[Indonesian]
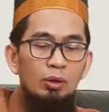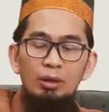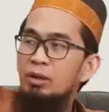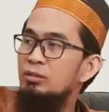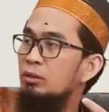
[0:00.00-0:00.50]
ada
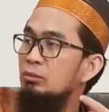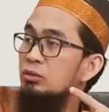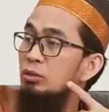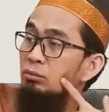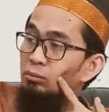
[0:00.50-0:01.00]
orang biasa ke
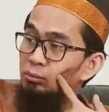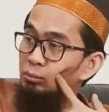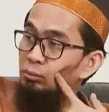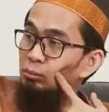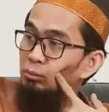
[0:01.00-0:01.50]
masjid
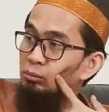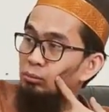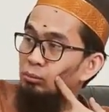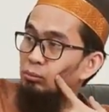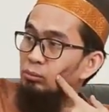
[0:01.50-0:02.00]

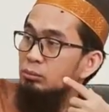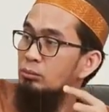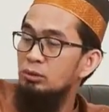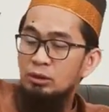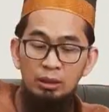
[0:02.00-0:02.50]

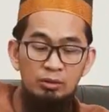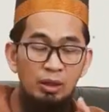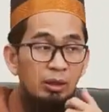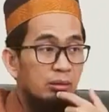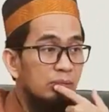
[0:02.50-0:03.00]

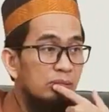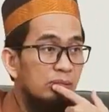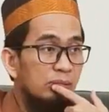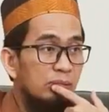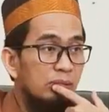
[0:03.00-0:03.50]
kaki sakit
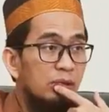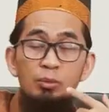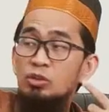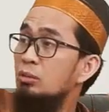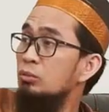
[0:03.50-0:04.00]

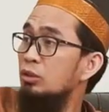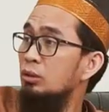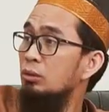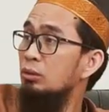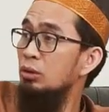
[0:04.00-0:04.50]
Gak bisa ke
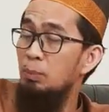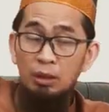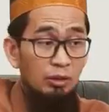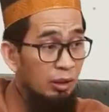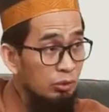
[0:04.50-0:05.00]
masjid
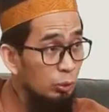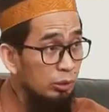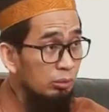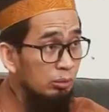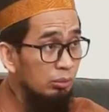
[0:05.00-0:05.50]
dipaksakan
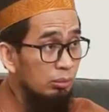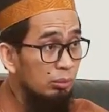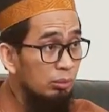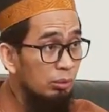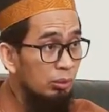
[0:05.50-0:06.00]
sulit
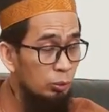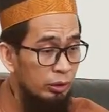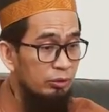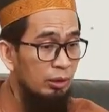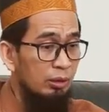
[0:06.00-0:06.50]
ya.
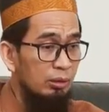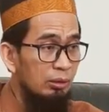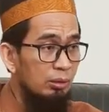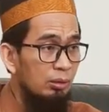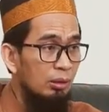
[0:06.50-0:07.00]
sulit sekali
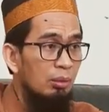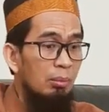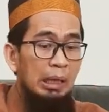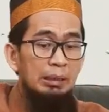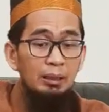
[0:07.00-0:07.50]

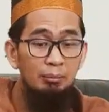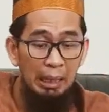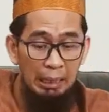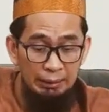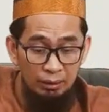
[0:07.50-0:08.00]
maka
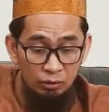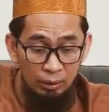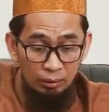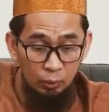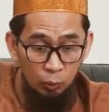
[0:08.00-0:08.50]
dalam hal dia
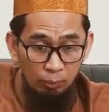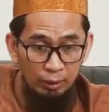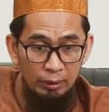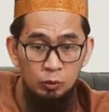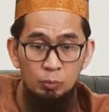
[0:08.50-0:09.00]
sholat di
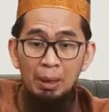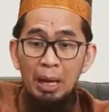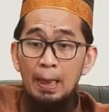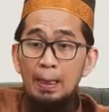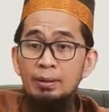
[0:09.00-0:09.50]
rumah itu
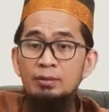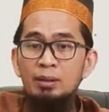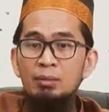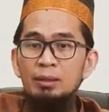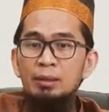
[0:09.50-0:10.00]

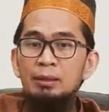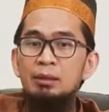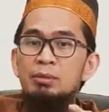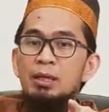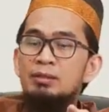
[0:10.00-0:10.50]
pahalanya sama
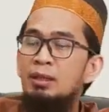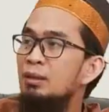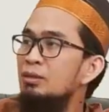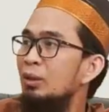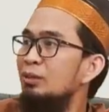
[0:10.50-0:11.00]
dengan
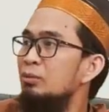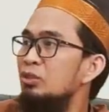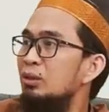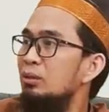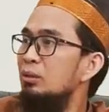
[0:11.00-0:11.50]
kebiasaan dia sholat
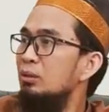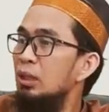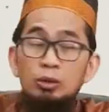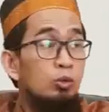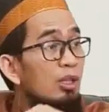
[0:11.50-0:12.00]
di masjid
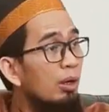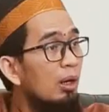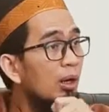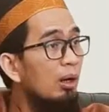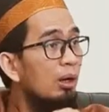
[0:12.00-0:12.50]
dihitung
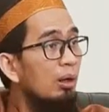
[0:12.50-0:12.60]
sama